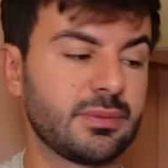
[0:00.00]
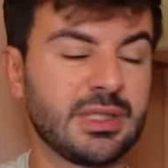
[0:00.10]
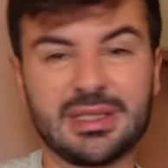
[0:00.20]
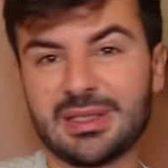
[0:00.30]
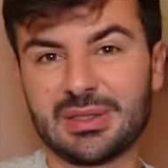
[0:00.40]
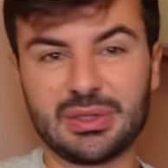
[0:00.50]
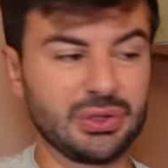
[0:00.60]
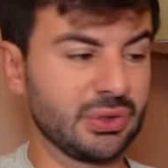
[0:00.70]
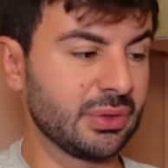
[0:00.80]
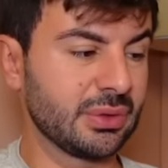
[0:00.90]
Das ist auch
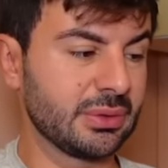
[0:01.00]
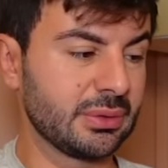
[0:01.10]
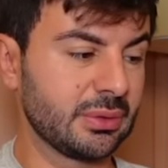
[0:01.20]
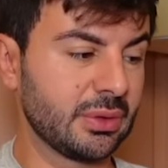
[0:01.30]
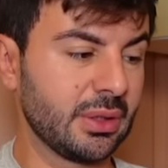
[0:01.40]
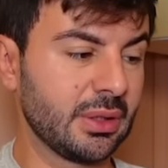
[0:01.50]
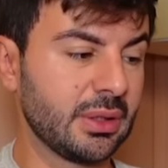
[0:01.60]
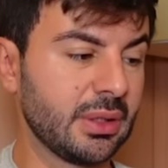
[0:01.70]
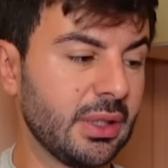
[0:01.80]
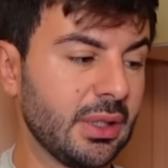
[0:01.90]
schön, okay.
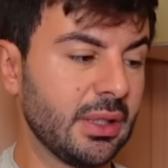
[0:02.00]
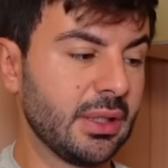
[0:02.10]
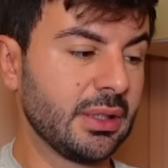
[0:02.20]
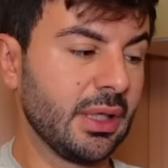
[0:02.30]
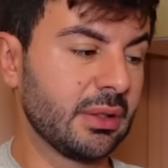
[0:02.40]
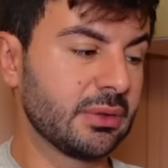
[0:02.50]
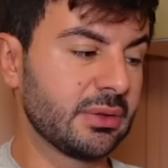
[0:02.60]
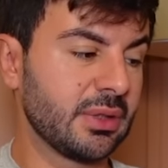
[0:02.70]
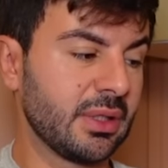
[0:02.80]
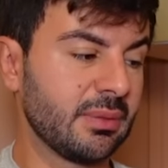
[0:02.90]
Ja,
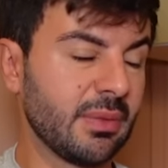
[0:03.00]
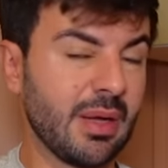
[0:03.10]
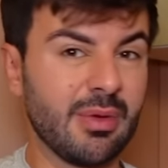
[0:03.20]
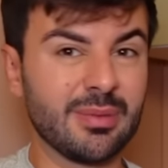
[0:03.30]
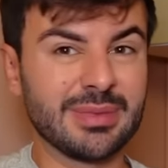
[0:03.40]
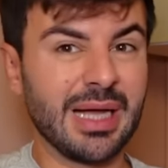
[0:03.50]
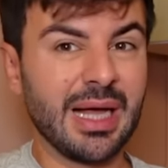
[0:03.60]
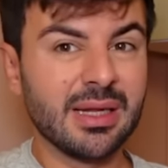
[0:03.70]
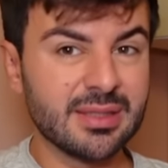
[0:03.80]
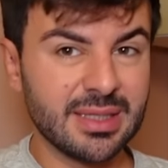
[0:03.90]
und ähm, aber ob der
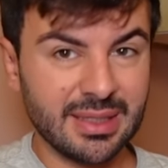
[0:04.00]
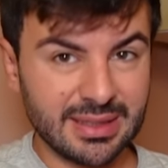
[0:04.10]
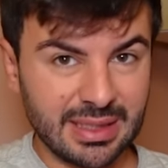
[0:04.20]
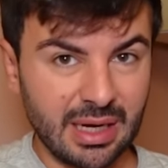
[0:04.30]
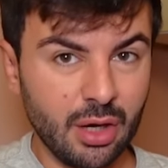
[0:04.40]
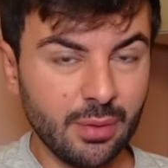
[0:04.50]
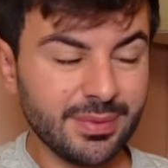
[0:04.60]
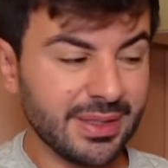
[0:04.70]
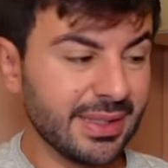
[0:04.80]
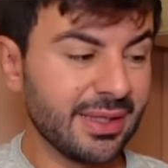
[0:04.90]
Alex dir das
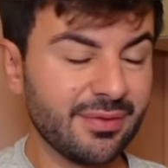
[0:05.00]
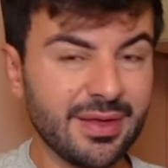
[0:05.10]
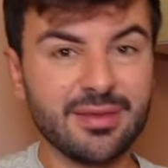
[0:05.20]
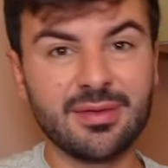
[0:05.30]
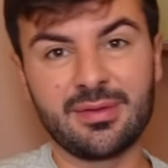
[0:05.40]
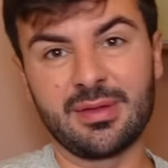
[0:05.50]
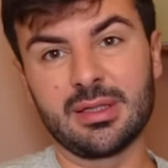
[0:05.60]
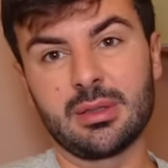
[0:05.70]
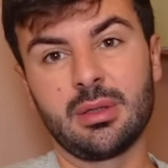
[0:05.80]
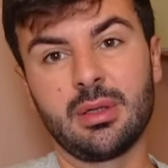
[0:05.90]
glaubt, ich weiß es
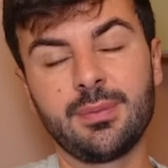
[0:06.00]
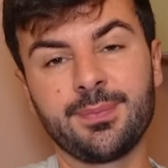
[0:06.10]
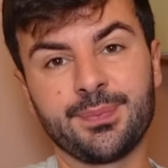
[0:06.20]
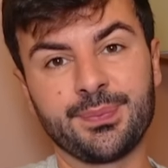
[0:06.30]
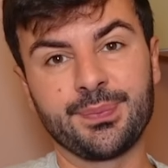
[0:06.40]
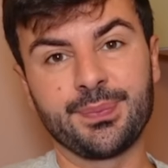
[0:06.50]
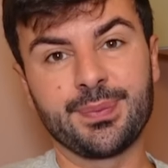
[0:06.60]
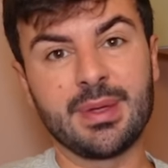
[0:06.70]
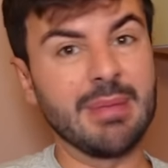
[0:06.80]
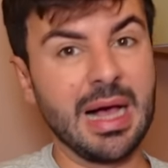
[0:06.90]
nicht, ne?
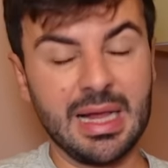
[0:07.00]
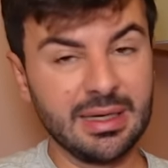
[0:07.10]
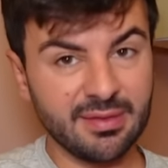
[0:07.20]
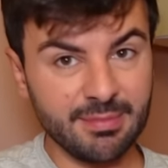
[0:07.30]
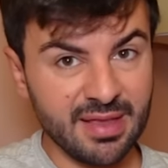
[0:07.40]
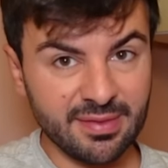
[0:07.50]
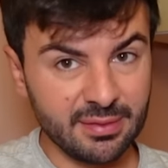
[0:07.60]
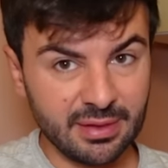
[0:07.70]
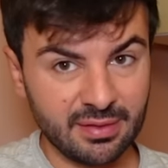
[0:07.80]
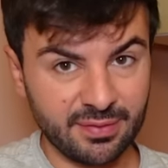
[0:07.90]
Dem Alex machst du
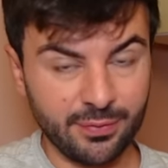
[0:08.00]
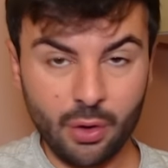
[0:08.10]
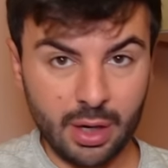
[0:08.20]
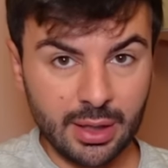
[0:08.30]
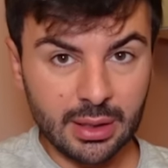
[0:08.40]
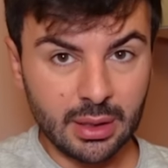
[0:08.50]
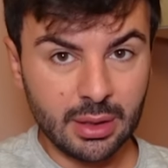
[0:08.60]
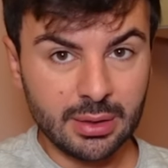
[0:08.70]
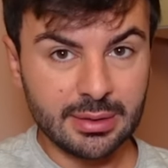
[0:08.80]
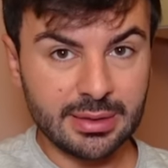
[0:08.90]
nichts vor.
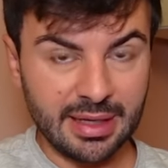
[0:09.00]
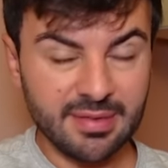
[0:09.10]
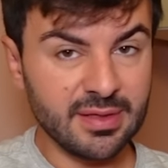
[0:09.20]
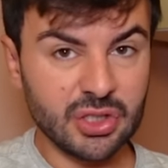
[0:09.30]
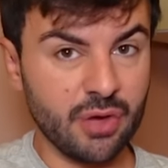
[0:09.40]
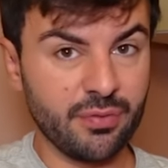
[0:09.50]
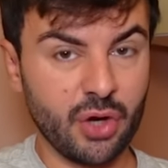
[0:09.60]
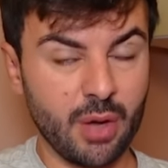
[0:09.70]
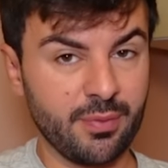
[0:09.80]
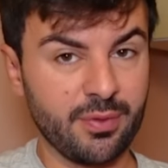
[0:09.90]
Der ist nicht auf den
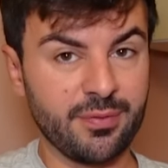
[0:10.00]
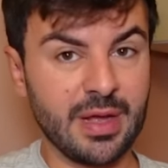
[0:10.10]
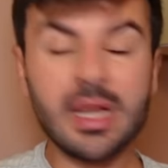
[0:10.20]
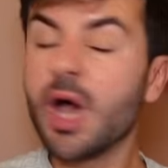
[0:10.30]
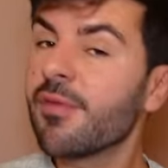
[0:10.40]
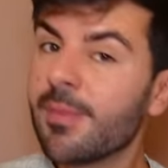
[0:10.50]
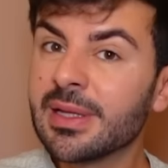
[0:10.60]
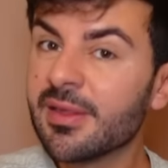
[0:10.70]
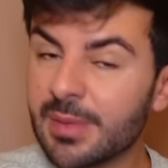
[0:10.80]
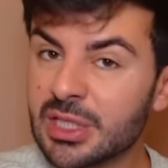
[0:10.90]
Kopf gefallen, auch wenn man
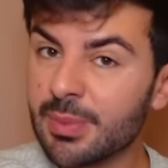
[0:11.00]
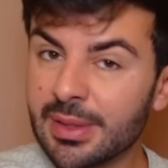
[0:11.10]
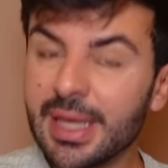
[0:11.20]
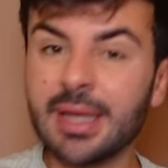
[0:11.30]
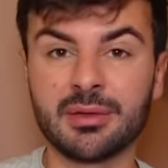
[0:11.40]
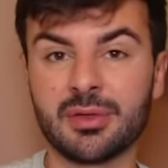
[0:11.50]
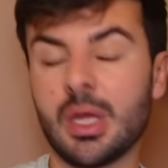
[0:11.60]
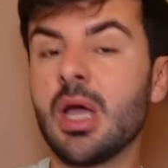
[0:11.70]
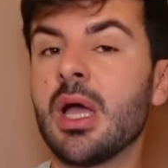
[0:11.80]
das manchmal denkt.